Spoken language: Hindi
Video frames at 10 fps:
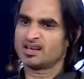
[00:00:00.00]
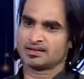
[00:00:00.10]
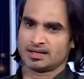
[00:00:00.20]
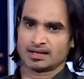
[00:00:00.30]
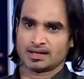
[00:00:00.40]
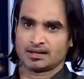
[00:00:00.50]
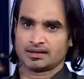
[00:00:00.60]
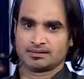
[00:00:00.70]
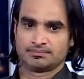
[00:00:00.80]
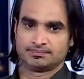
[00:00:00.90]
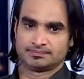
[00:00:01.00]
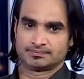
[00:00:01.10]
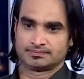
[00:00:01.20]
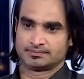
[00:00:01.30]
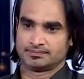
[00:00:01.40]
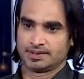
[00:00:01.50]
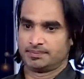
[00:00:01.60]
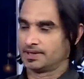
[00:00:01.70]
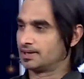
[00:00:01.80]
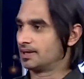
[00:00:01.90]
एक ही तरीका है कि
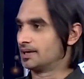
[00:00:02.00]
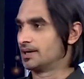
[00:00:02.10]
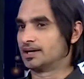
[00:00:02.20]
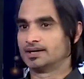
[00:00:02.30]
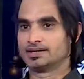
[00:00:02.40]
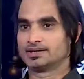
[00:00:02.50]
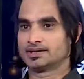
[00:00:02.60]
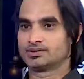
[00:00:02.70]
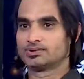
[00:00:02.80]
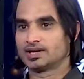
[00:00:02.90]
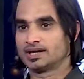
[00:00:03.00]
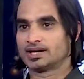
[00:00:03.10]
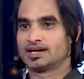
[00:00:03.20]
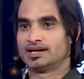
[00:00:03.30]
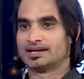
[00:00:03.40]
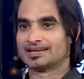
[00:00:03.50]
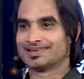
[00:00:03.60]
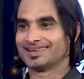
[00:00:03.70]
क्रिकेट खेडन दे तू कड़े आरे ला रही